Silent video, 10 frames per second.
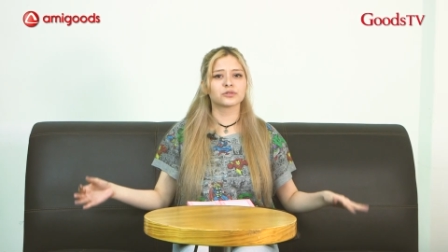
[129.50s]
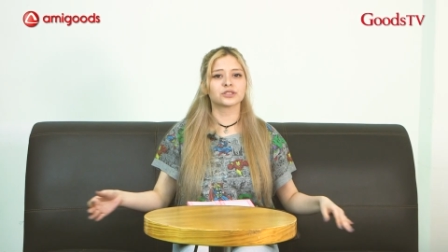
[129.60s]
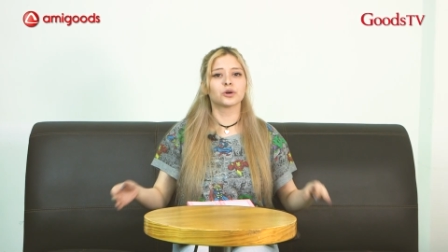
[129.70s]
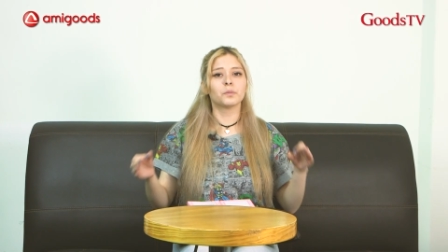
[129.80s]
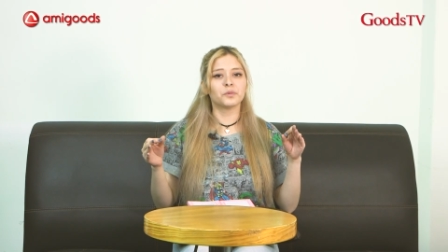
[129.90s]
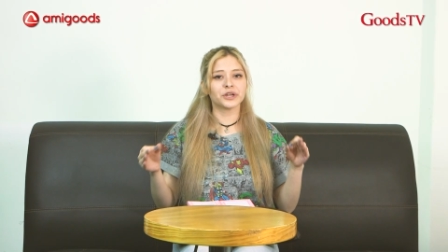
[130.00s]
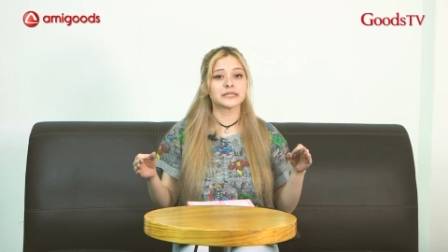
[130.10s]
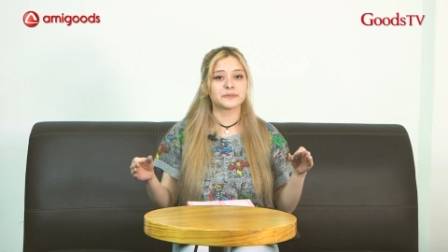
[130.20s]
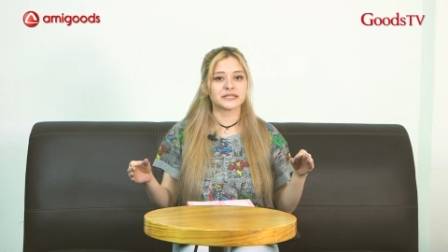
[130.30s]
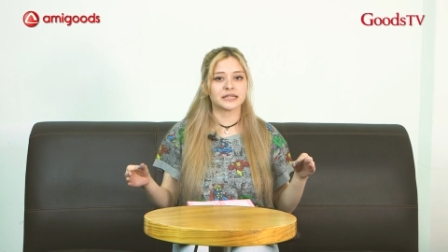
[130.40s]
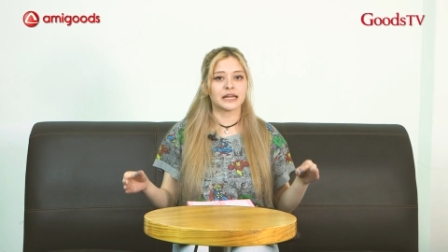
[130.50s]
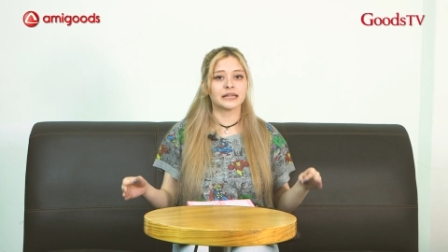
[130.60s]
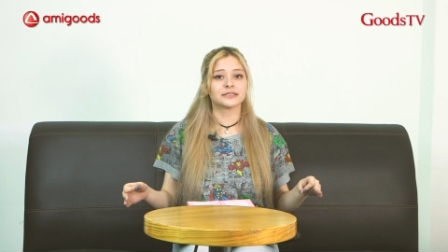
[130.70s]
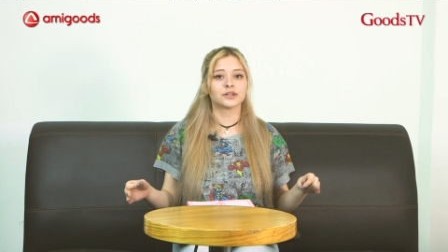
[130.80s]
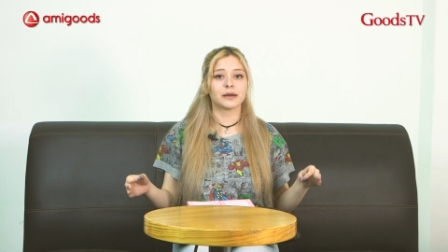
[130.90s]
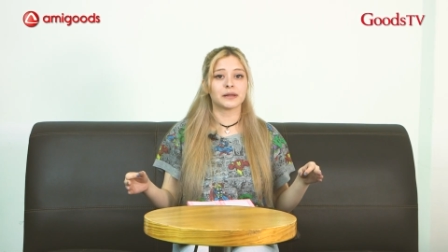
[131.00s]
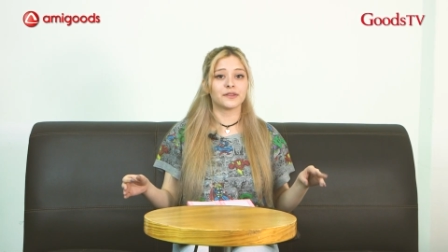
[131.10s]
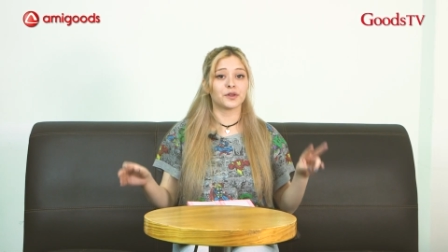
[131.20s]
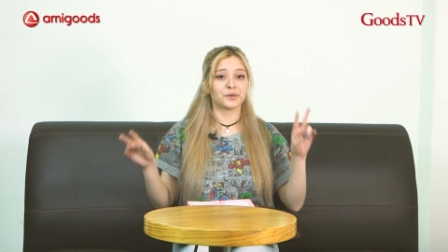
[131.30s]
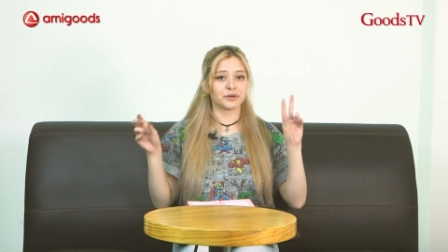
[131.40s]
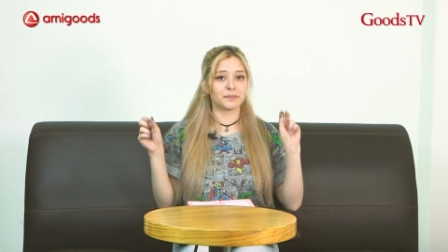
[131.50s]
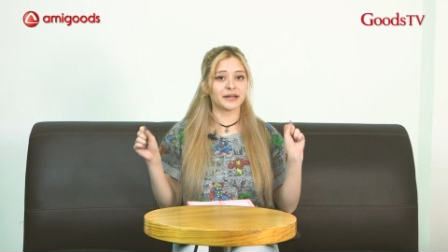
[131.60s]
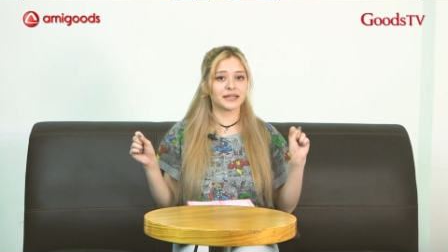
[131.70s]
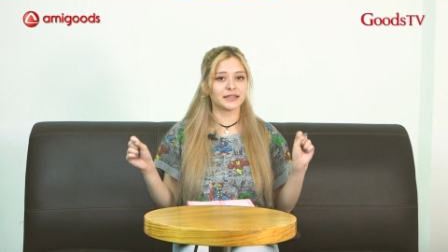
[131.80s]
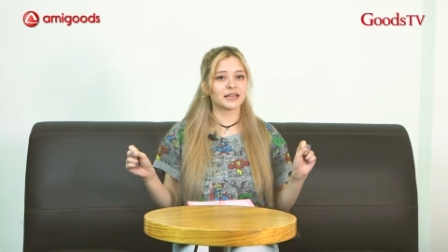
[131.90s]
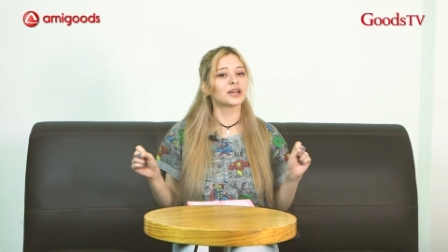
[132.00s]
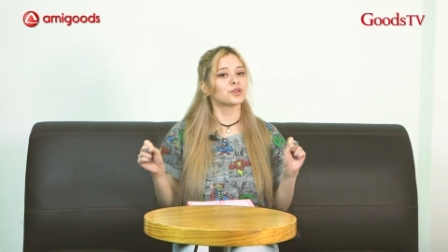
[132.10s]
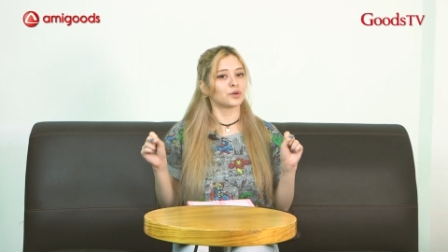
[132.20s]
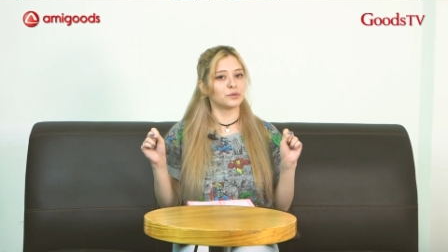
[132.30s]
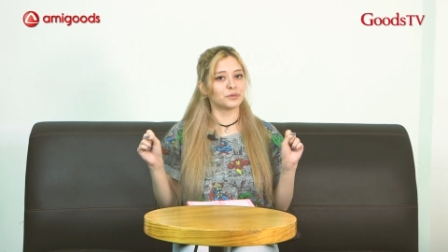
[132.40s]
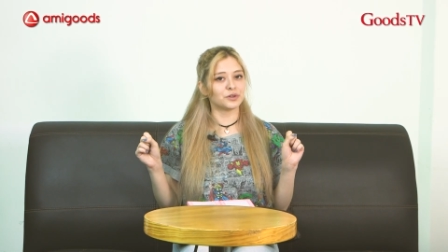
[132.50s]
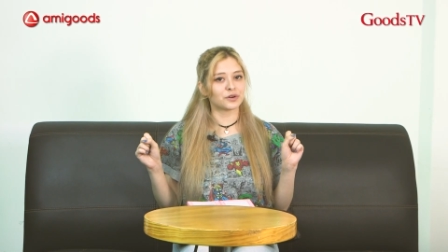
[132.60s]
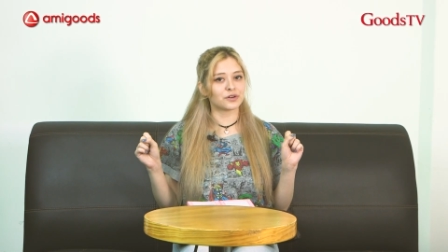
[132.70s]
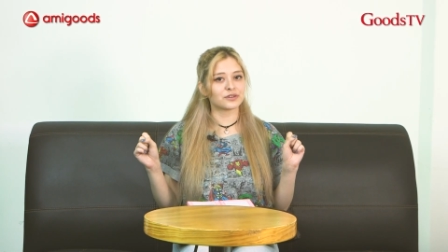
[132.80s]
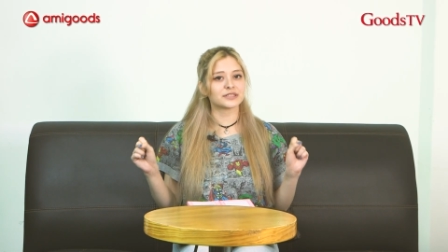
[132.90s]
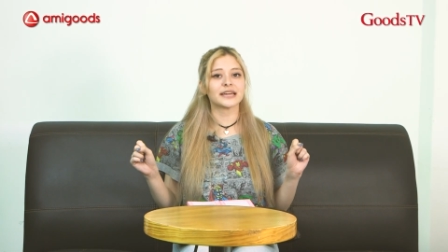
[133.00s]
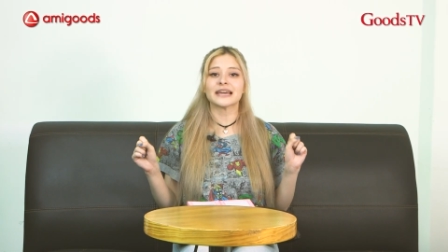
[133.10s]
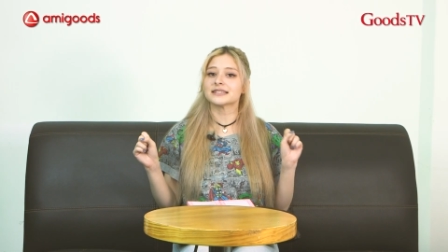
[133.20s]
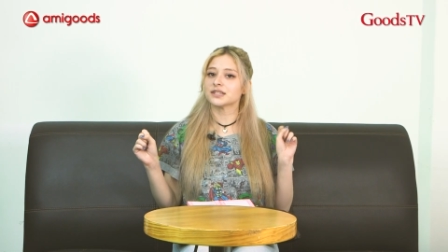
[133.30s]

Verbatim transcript: un caso muy especial, estoy hablando de una parejita que todo el mundo conoce, es